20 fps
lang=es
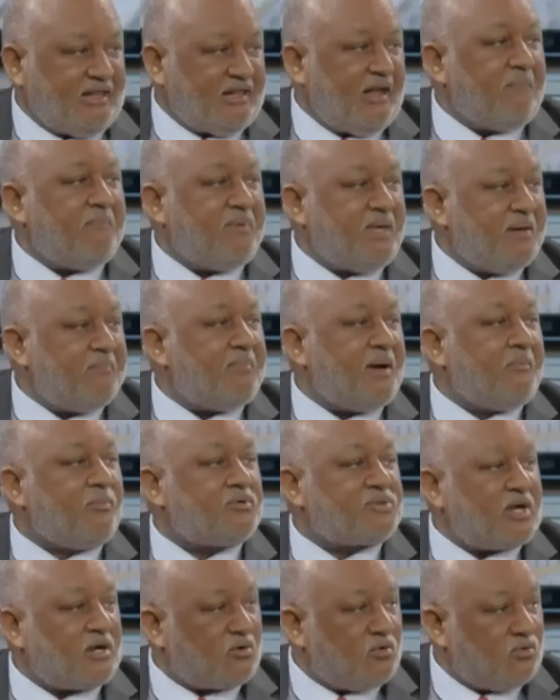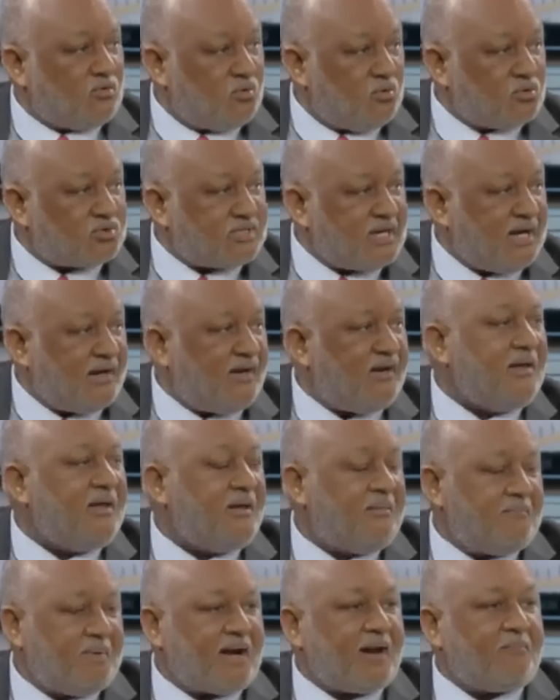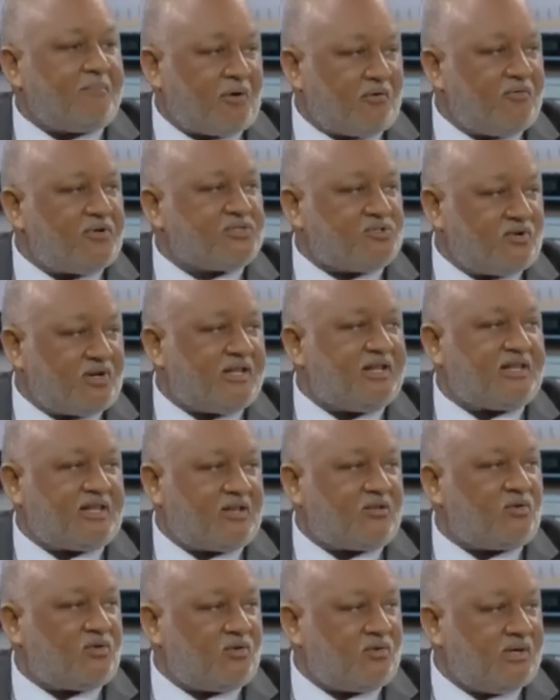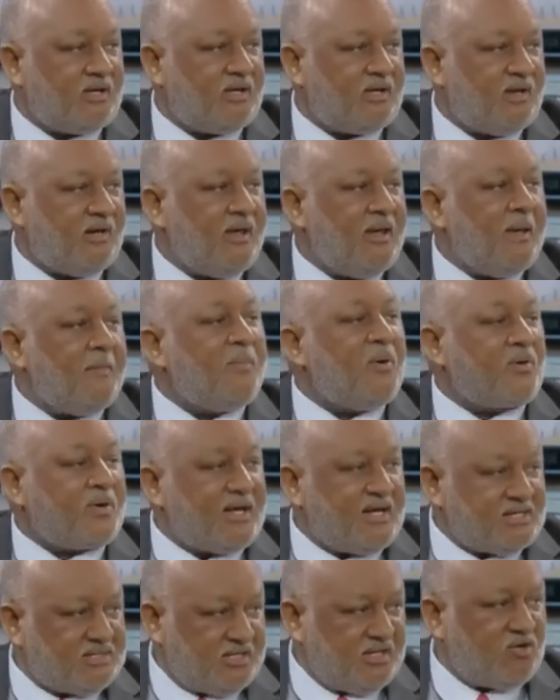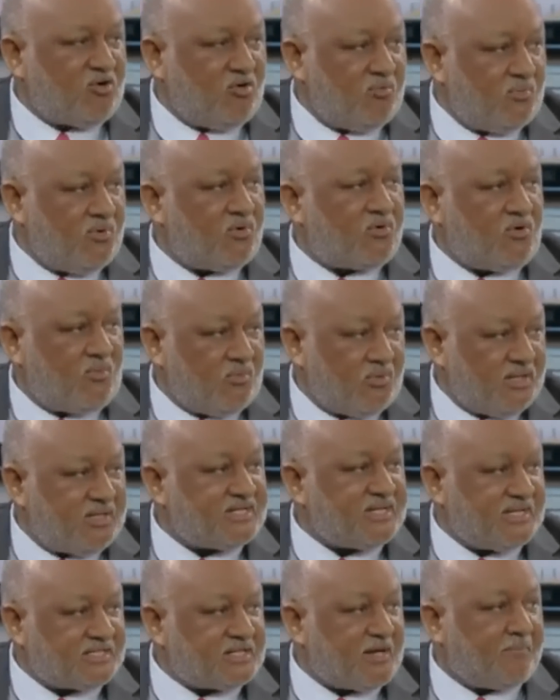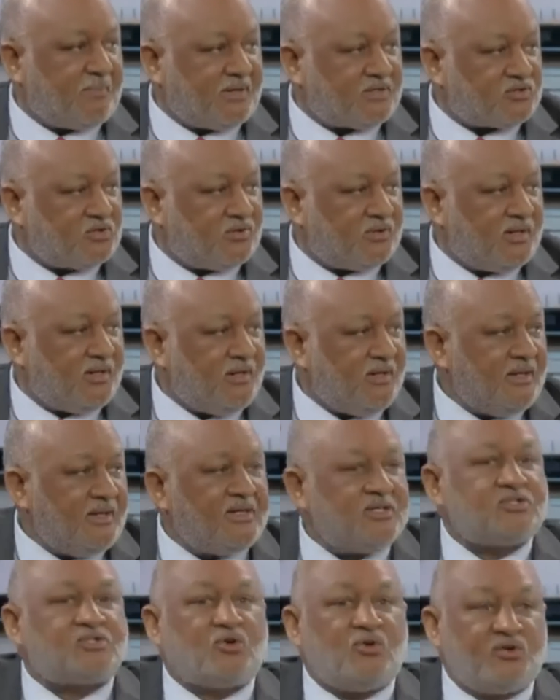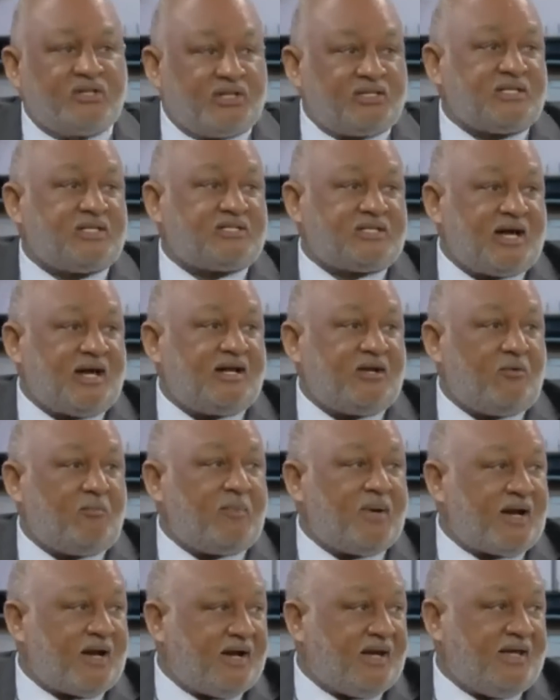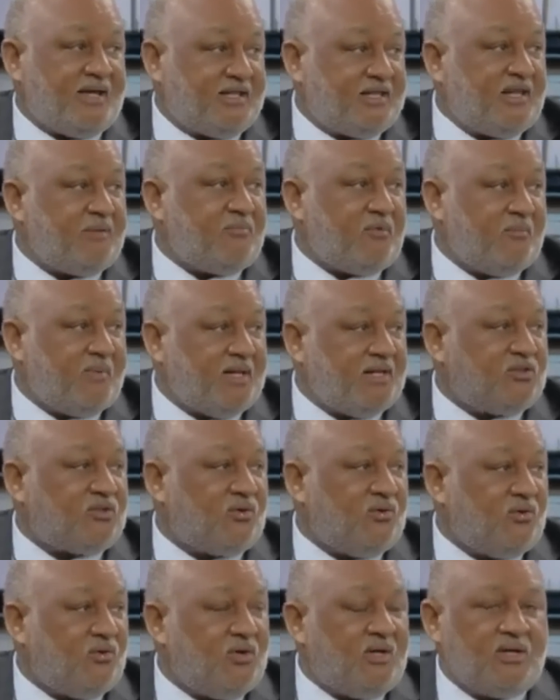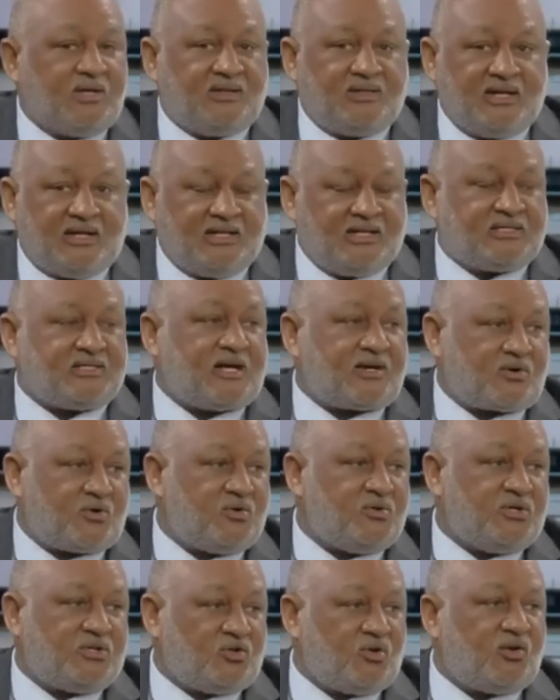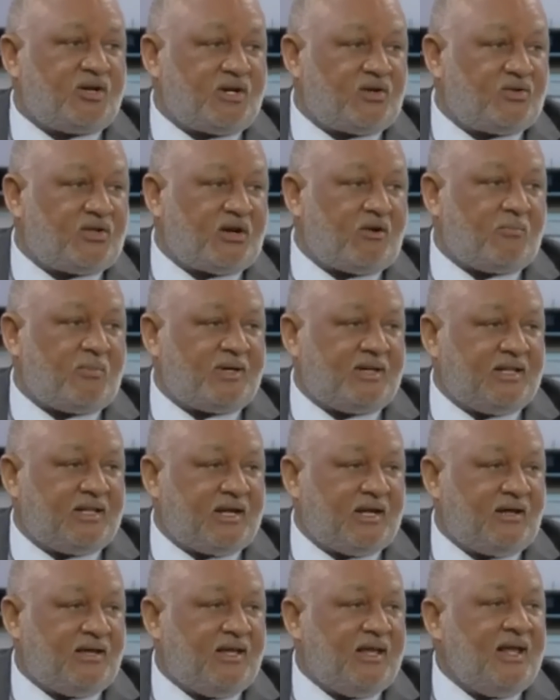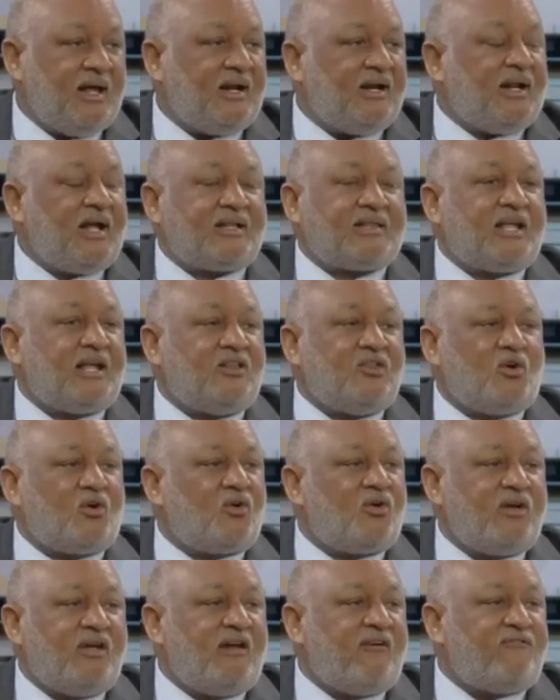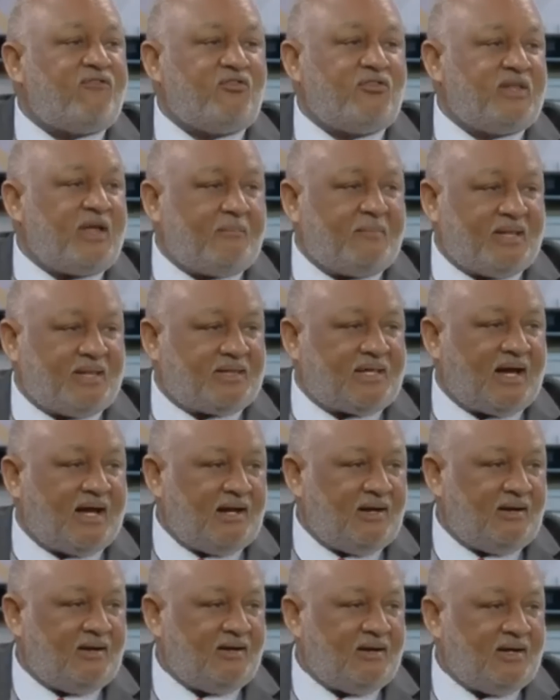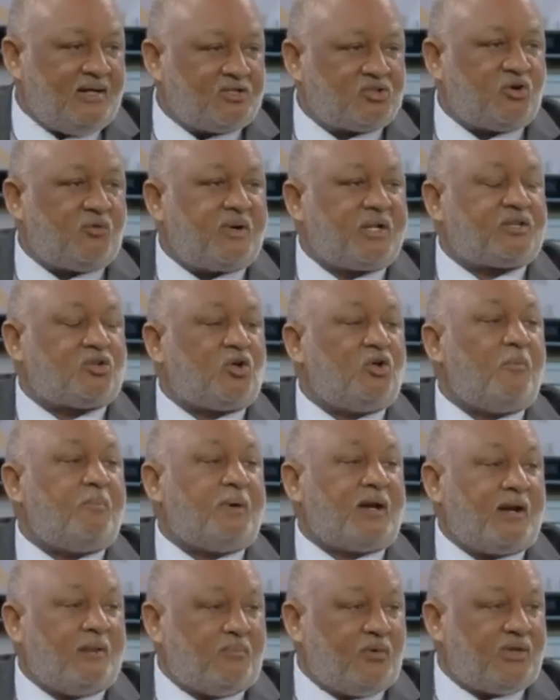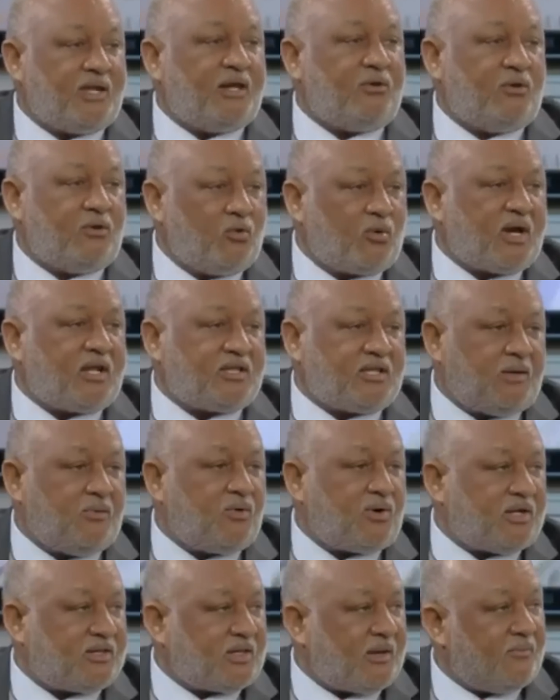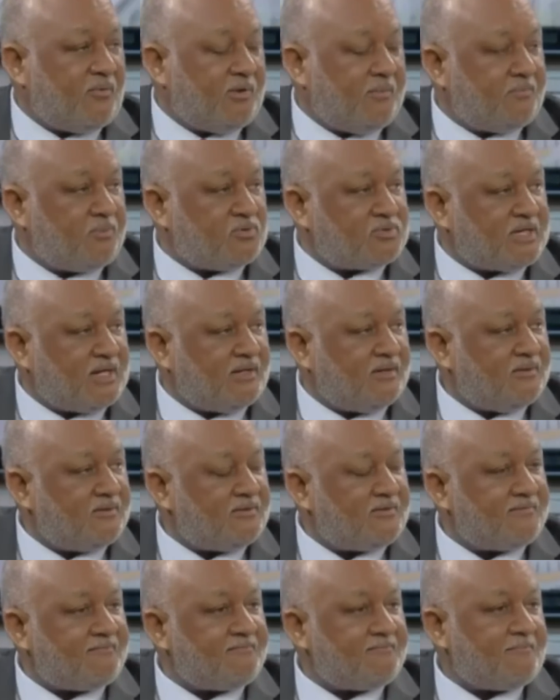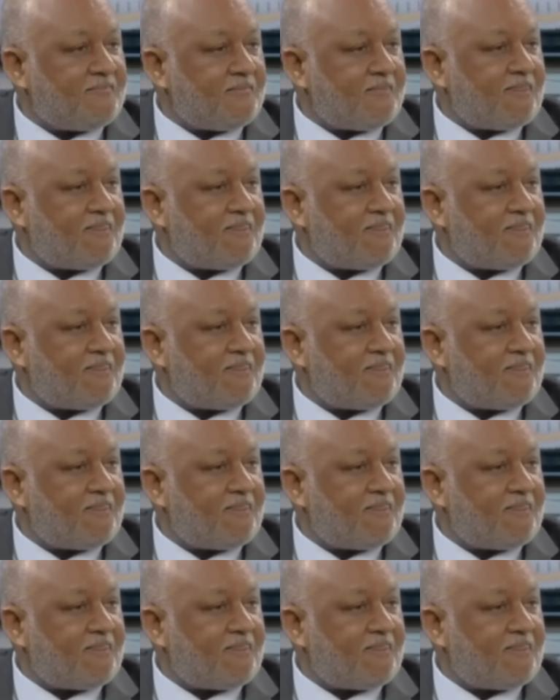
Ahí también vamos a concursar para profesores de tecnología, porque sí, como, como dice esa persona, son necesarios para este momento del desarrollo histórico de la humanidad. La tecnología es fundamental sobre todo para el modelo educativo que estamos impulsando.